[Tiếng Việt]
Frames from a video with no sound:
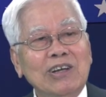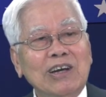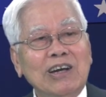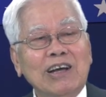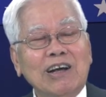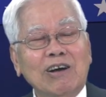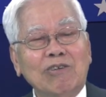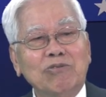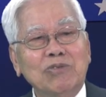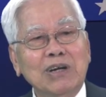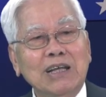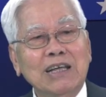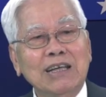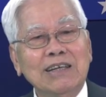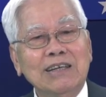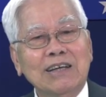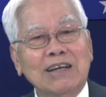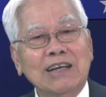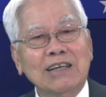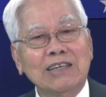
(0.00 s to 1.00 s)
nó không đi
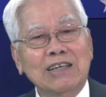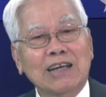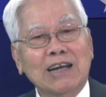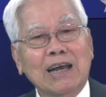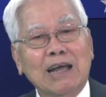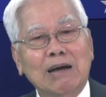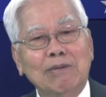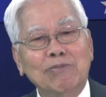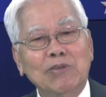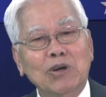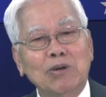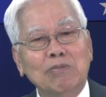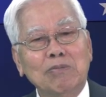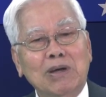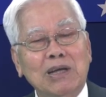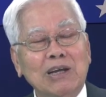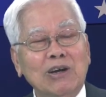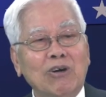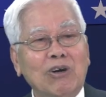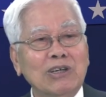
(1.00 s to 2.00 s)
với cái việc làm nước
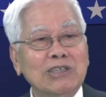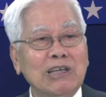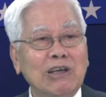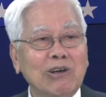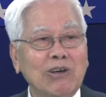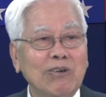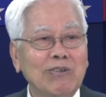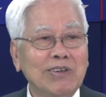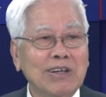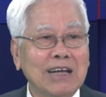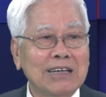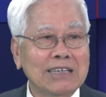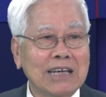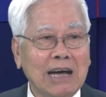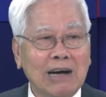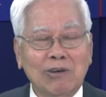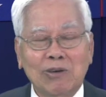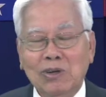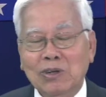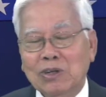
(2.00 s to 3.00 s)
Mỹ nói theo kiểu nhà
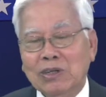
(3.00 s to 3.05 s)
giàu